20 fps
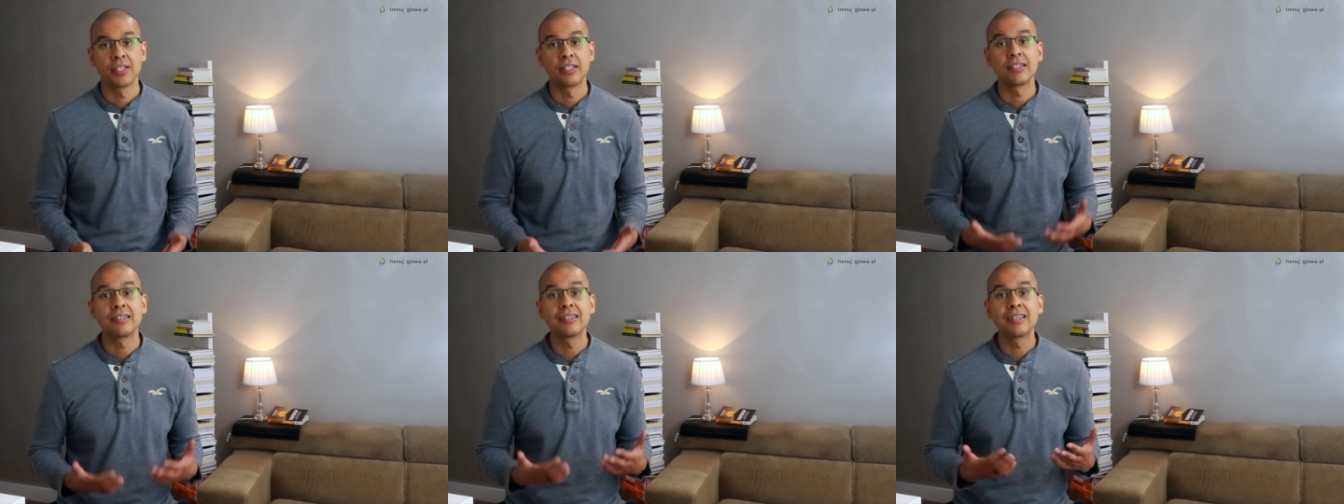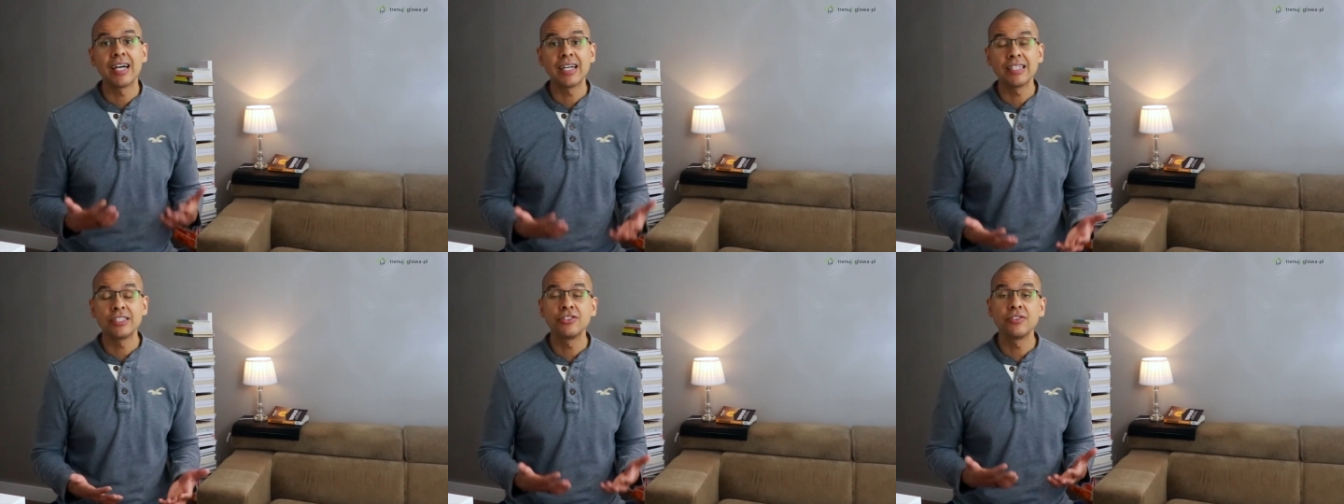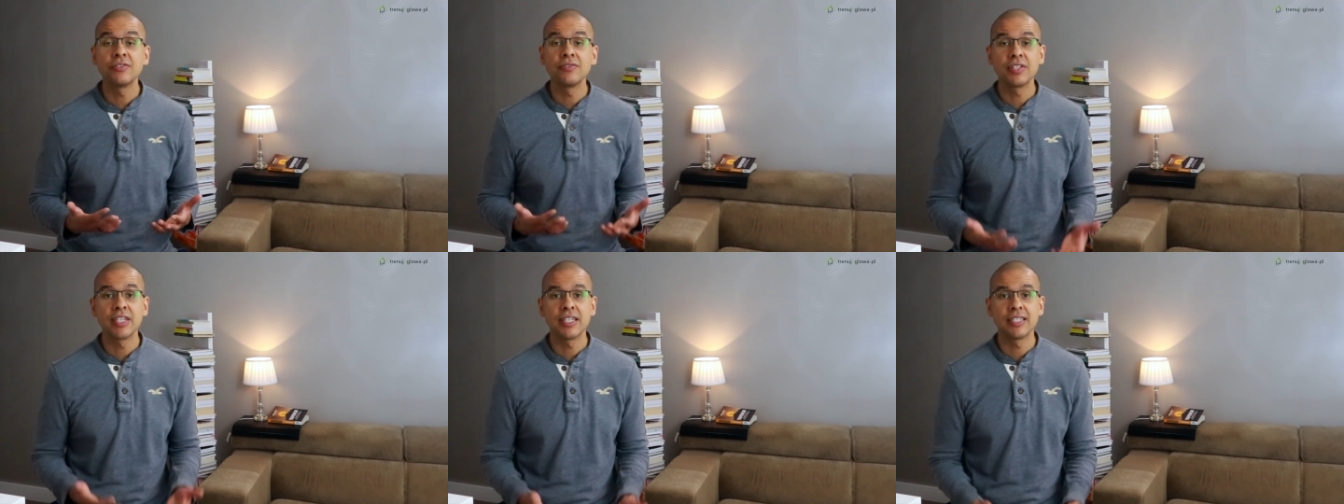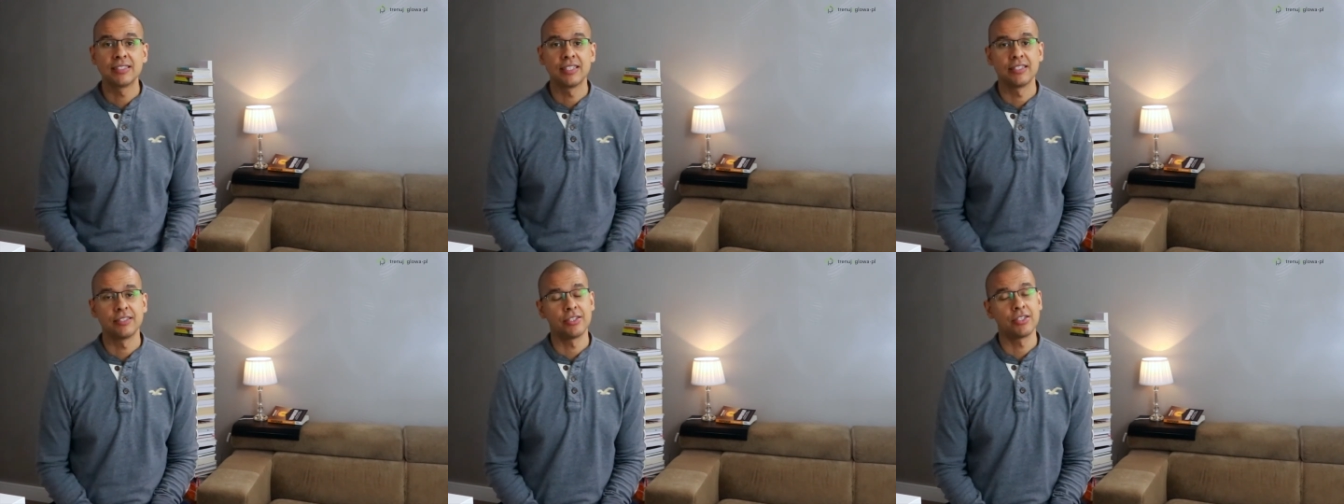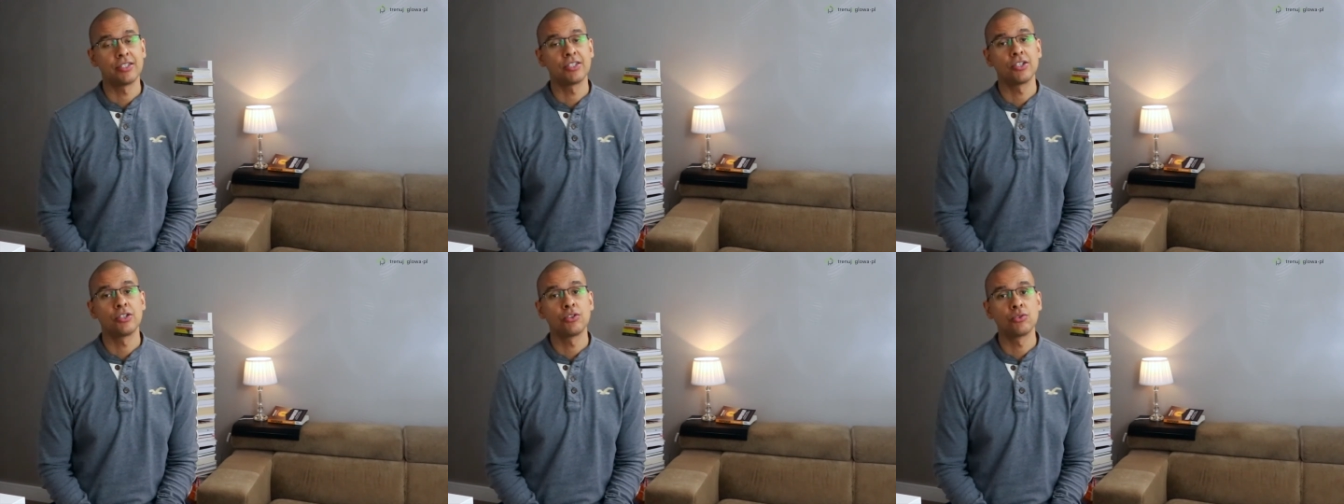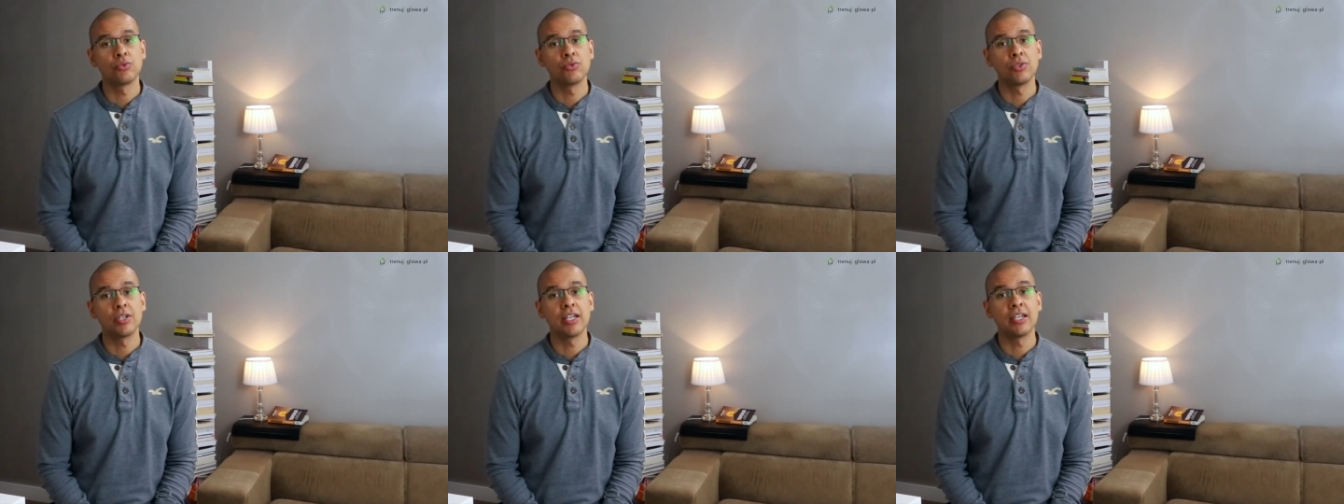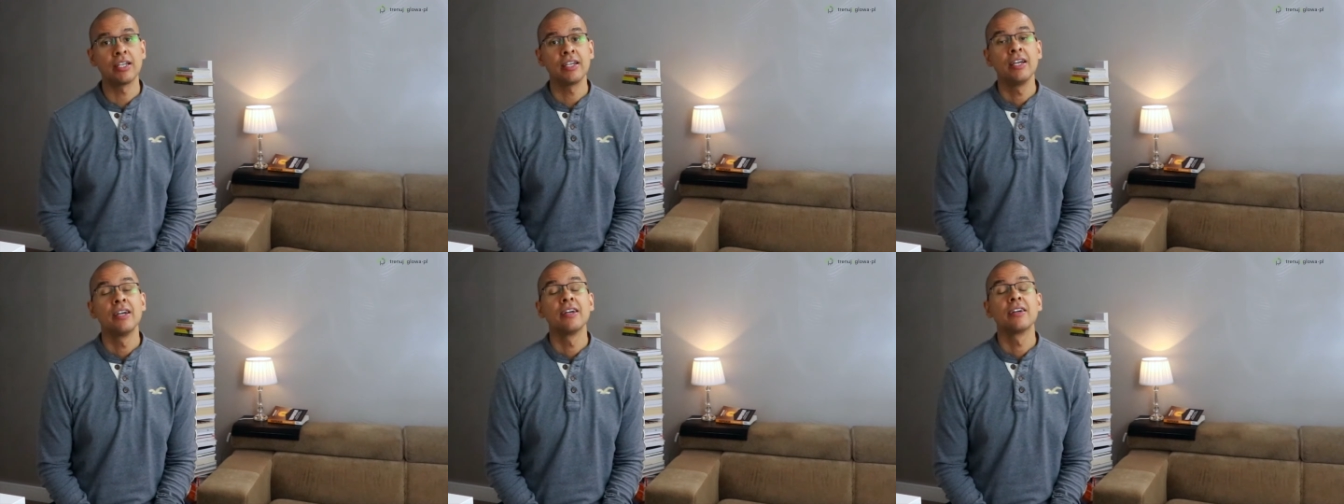da Ci wiedzę, dzięki
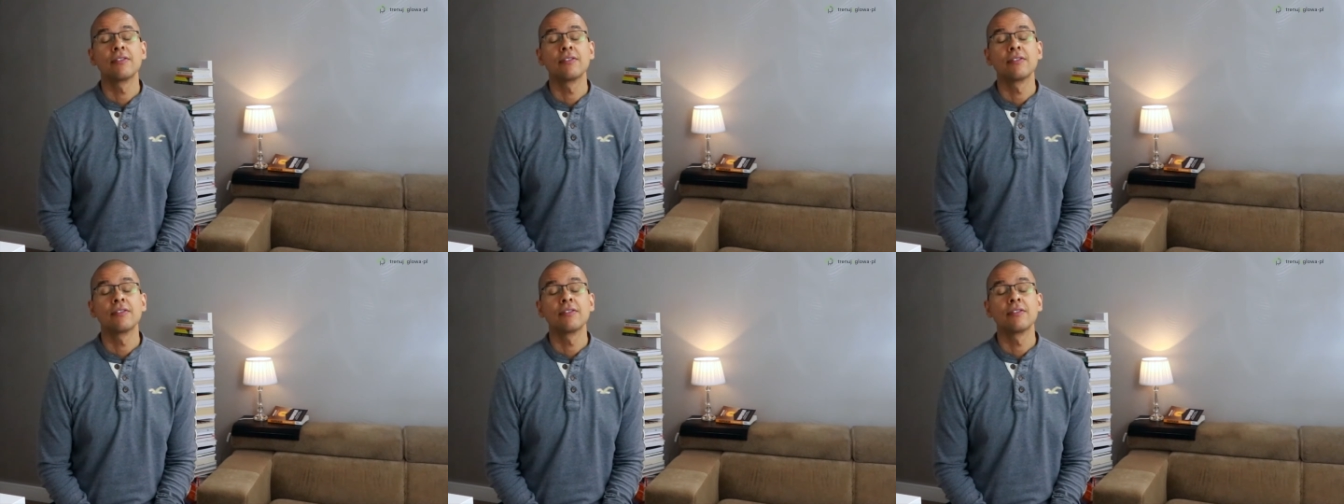której